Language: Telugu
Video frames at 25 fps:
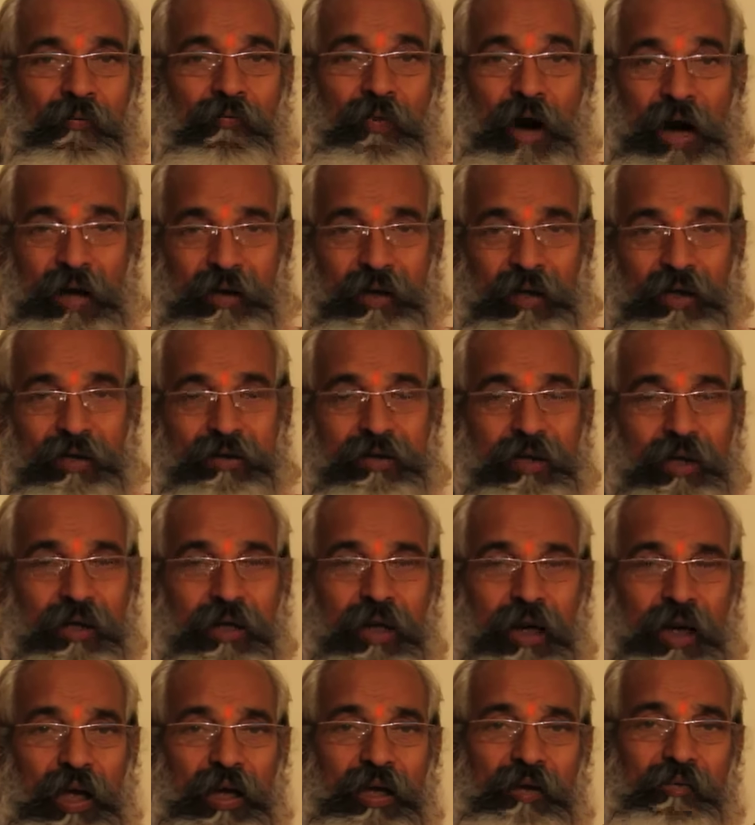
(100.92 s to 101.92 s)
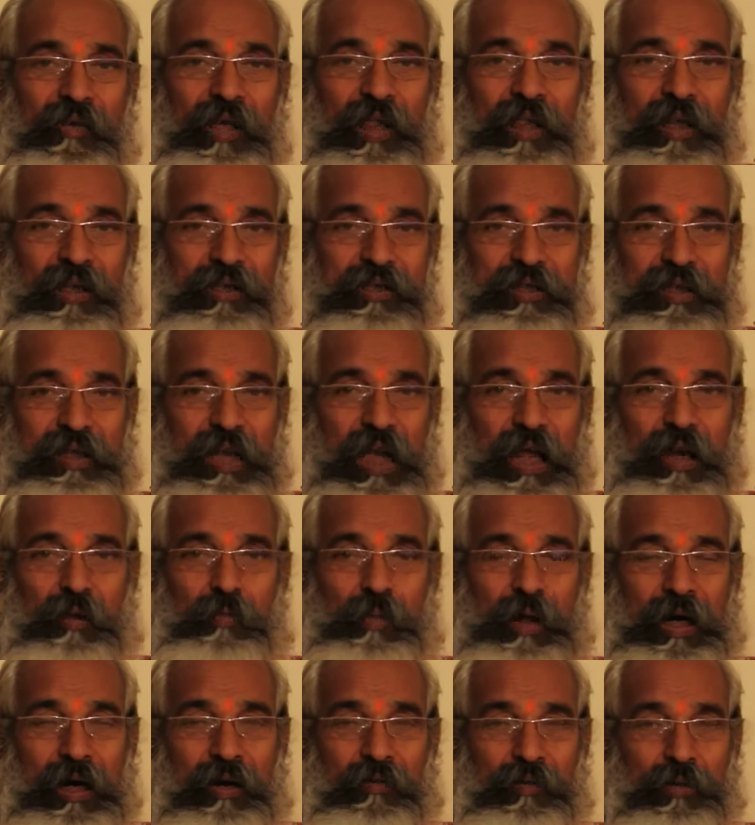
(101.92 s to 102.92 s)
వాటిని చక్కగా నివేదన చేయాలి
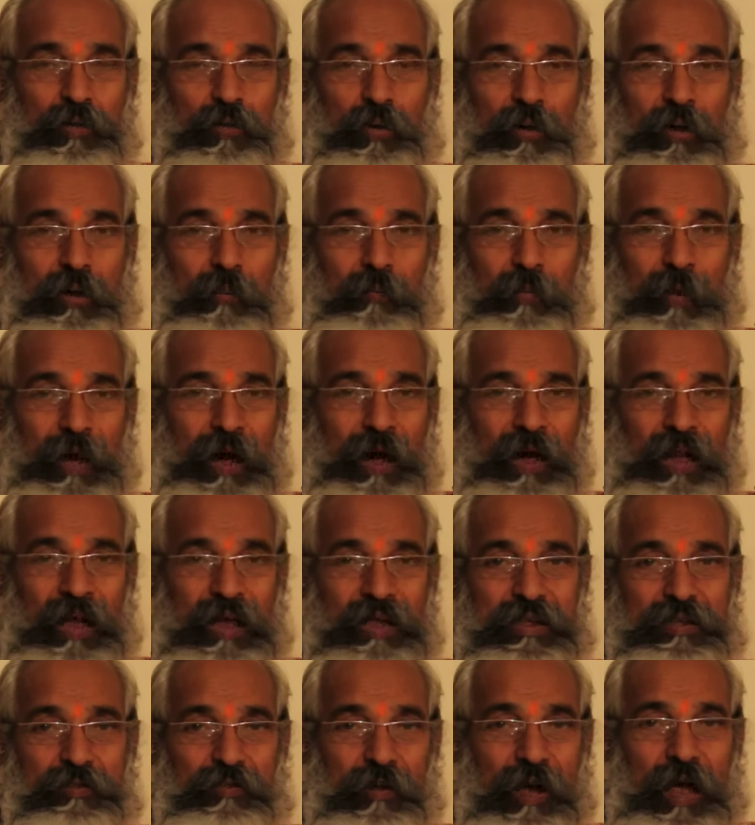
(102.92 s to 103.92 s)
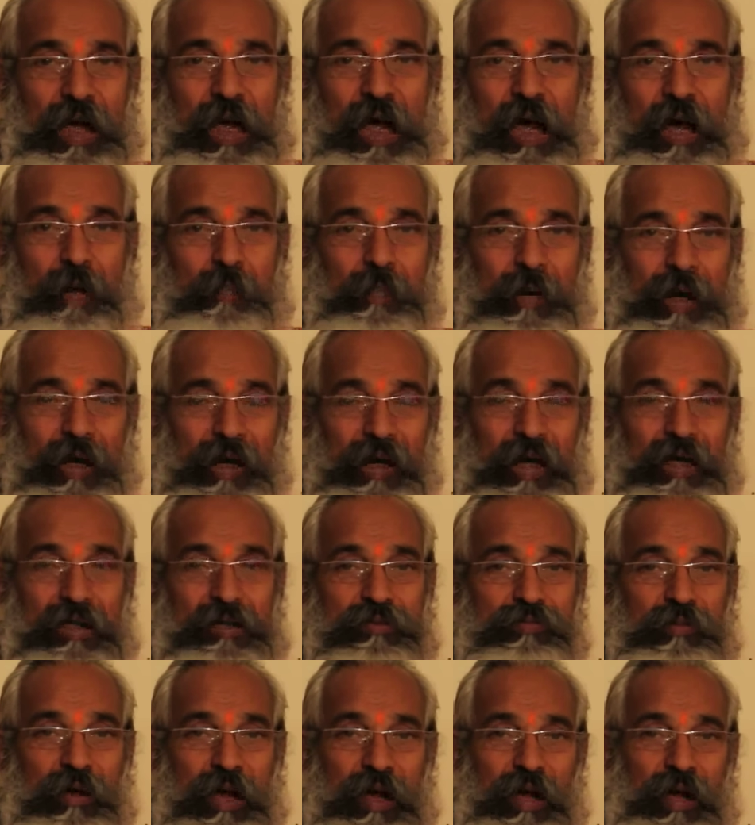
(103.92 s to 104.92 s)
భగవంతునికి ప్రాణాయ స్వాహ అపానాయ
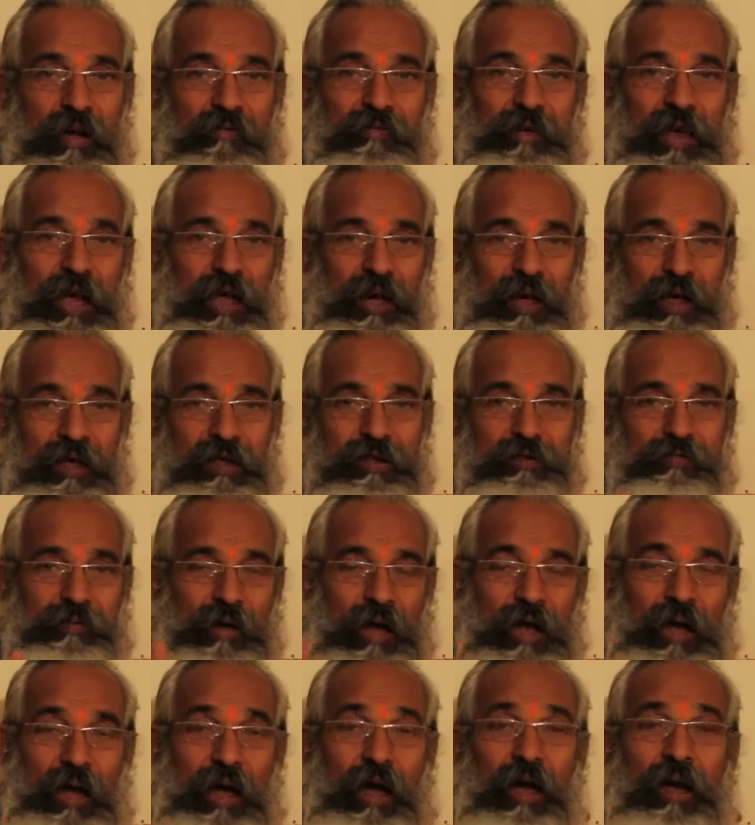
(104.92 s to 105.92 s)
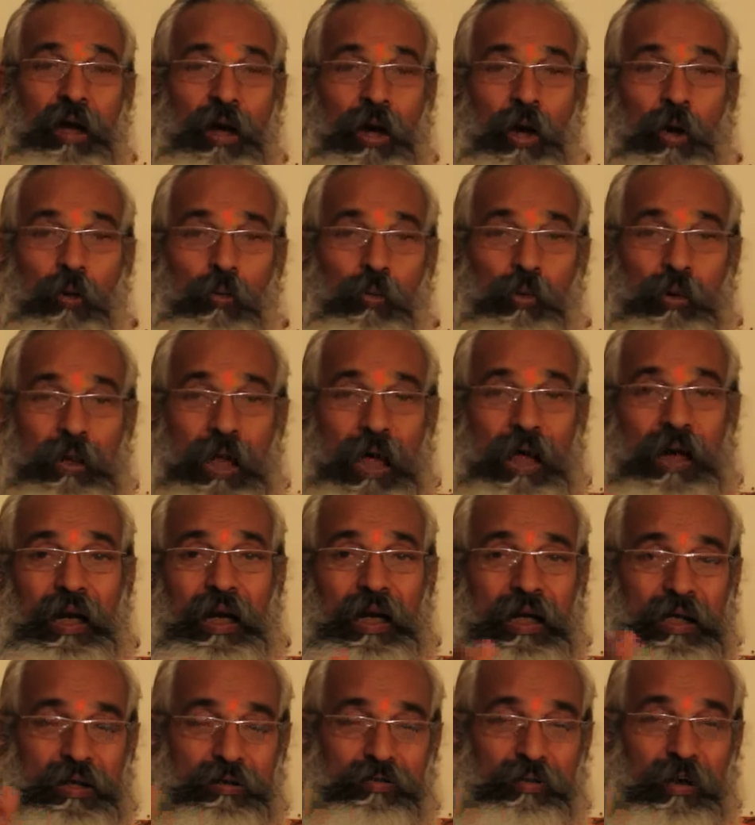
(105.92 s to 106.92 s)
స్వాహ వ్యానాయ స్వాహ
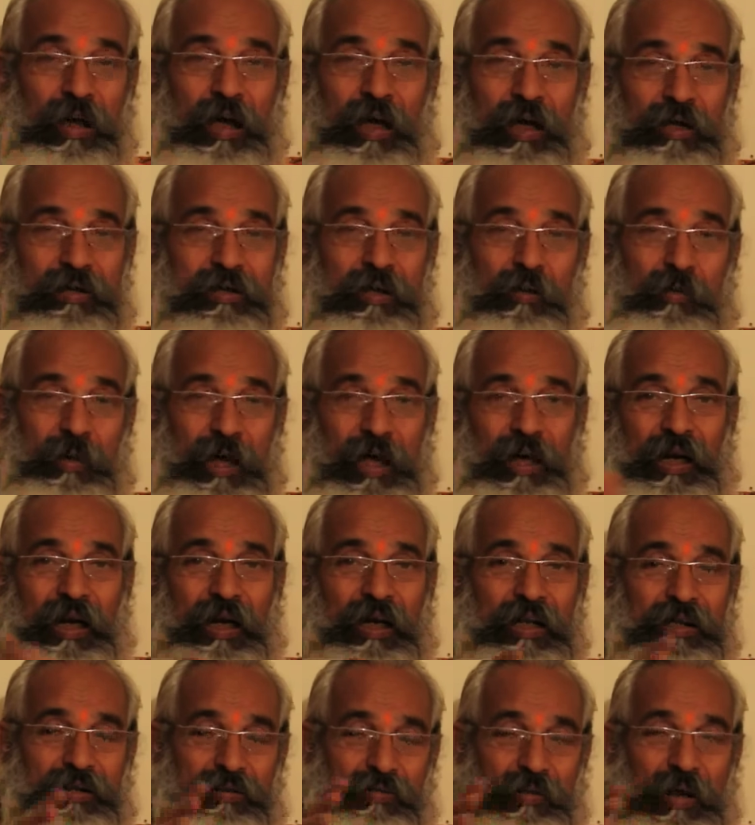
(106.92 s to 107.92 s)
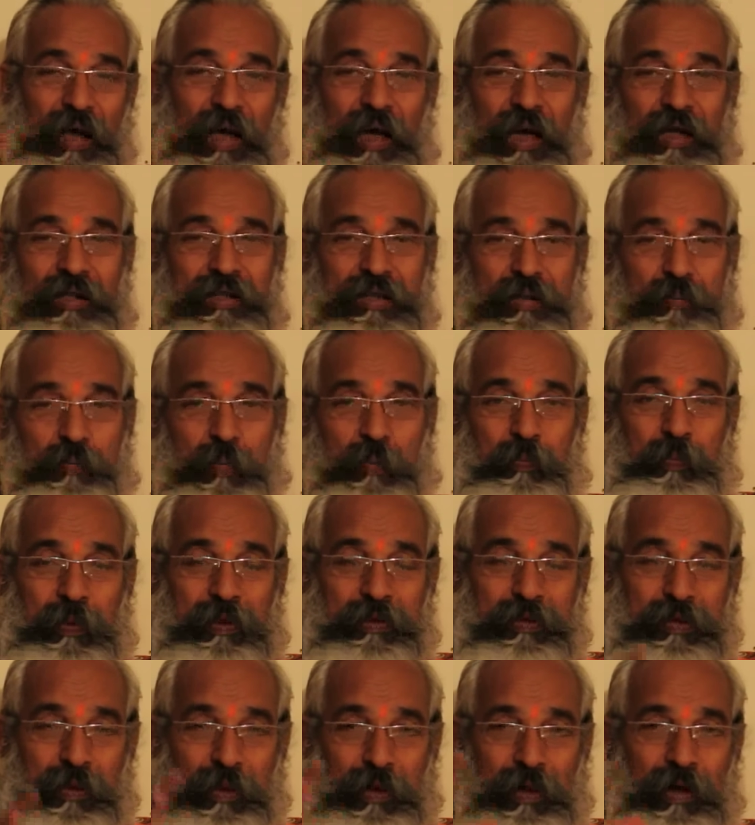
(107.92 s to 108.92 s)
ఉదానాయ స్వాహ సమానాయ స్వాహ అని చెప్పి
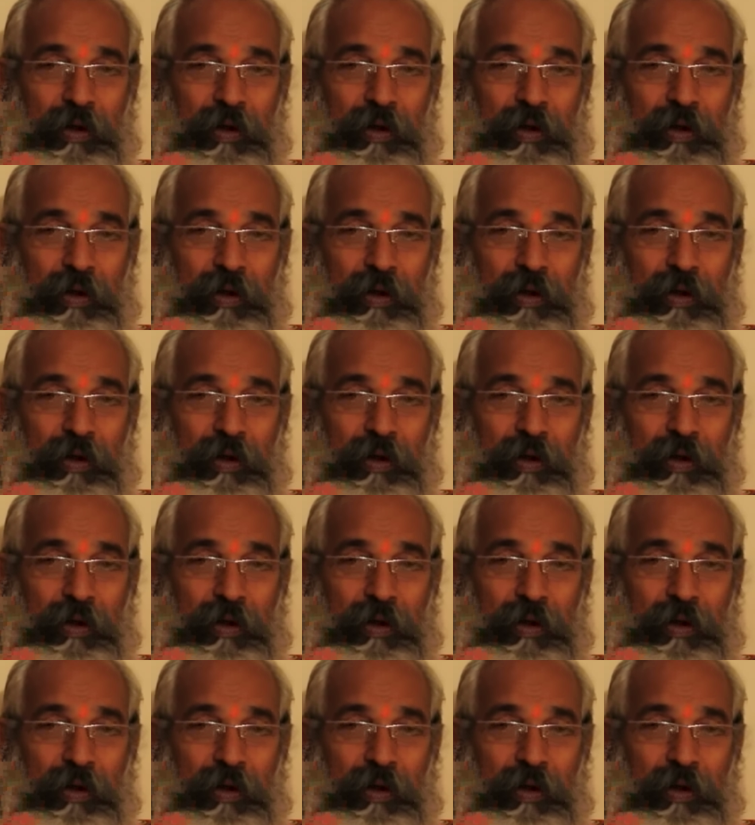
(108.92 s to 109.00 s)
పంచ